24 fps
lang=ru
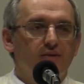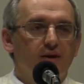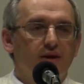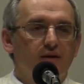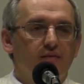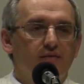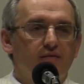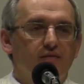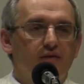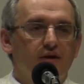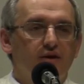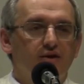
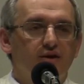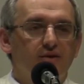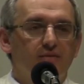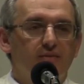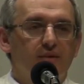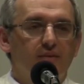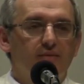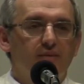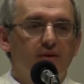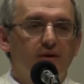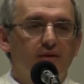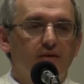Первый важный
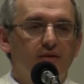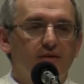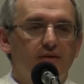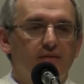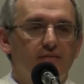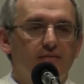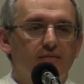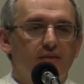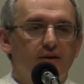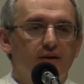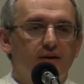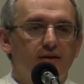
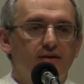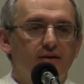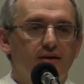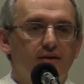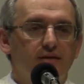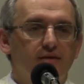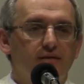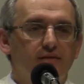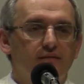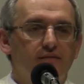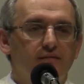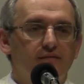момент.
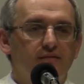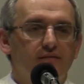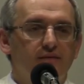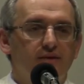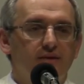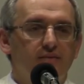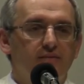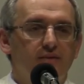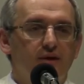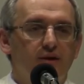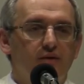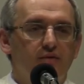Если в
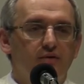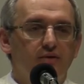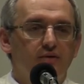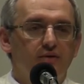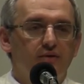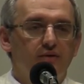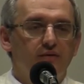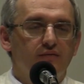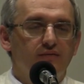семье, рост...